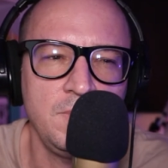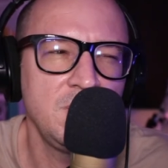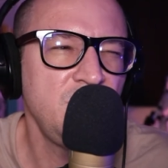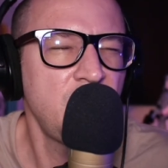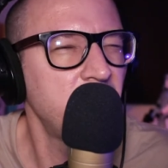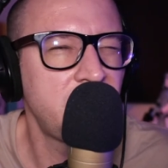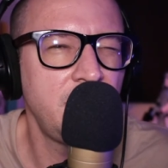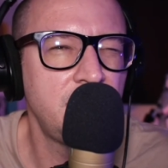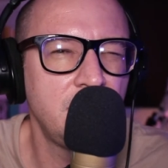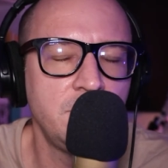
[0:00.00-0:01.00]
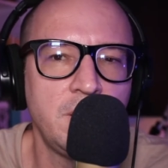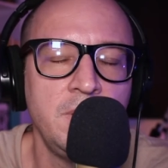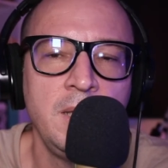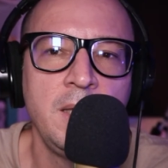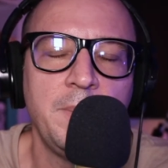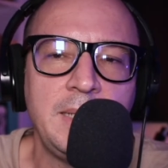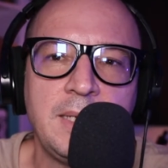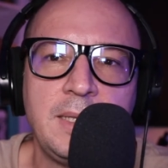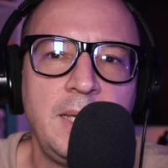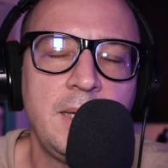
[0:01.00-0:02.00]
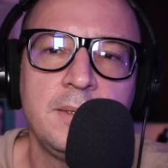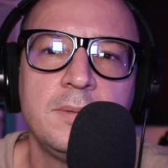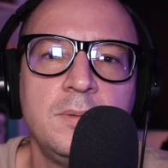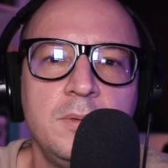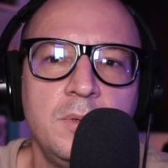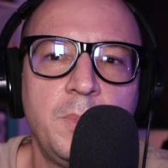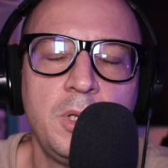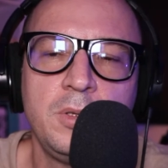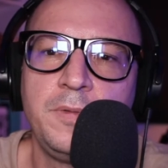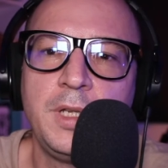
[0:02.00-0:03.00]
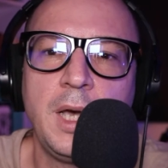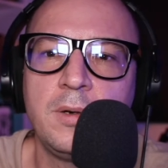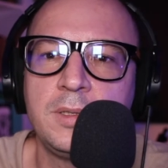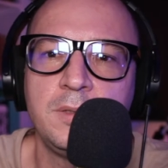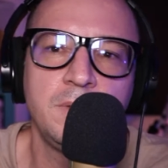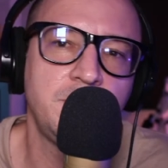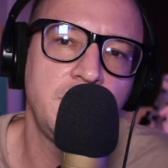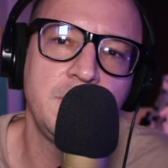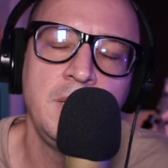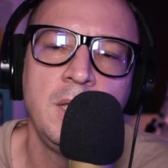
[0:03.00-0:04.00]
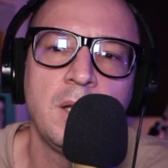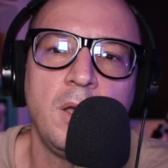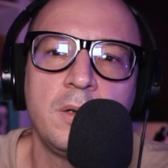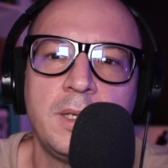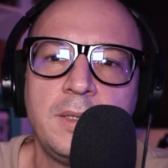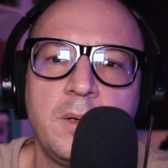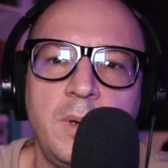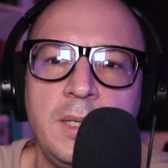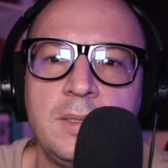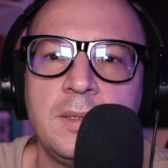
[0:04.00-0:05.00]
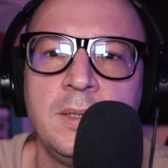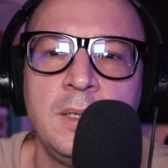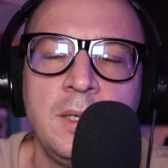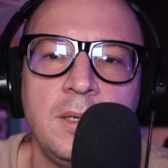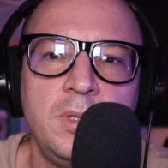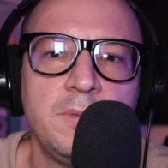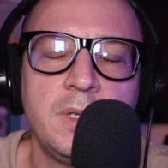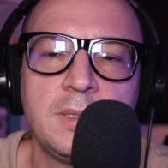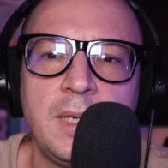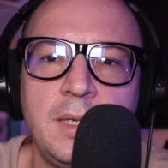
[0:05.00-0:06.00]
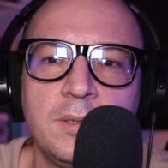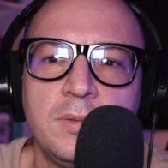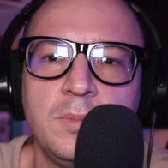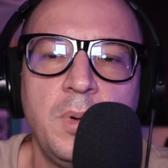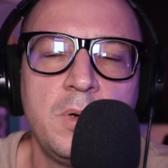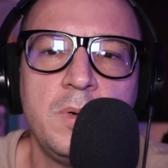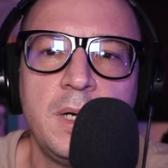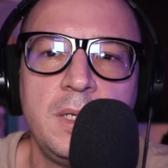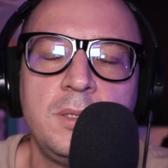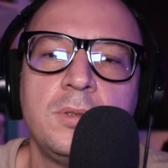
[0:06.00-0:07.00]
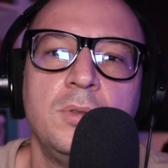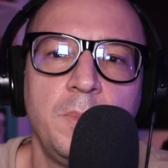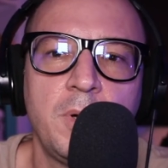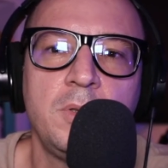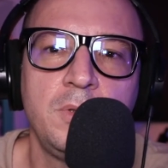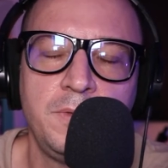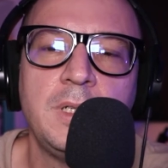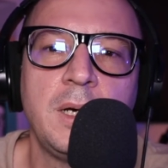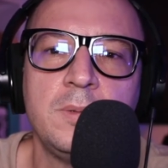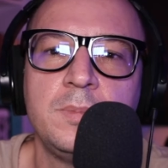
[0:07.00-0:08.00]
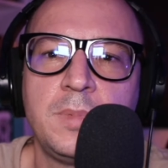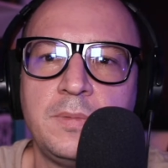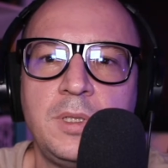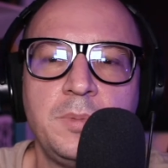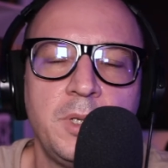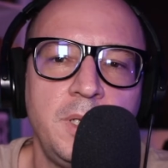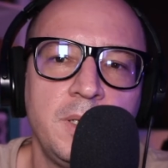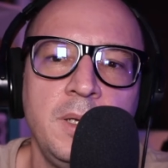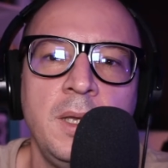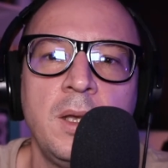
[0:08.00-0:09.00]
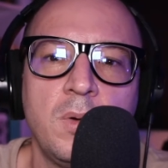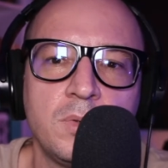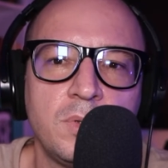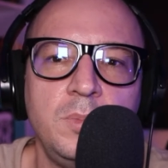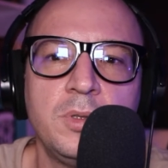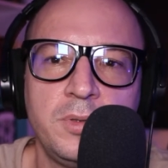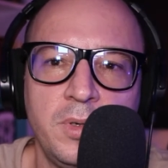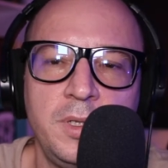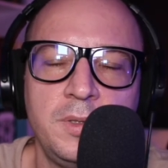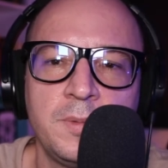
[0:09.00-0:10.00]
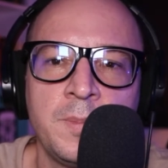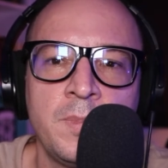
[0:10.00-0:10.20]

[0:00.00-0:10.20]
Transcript: não vou mostrar a edição, não, mas até o, o produto final que vocês vão ver logo na sequência. Eu devo lançar isso um pouco antes do produto final, para a gente poder consumir os dois.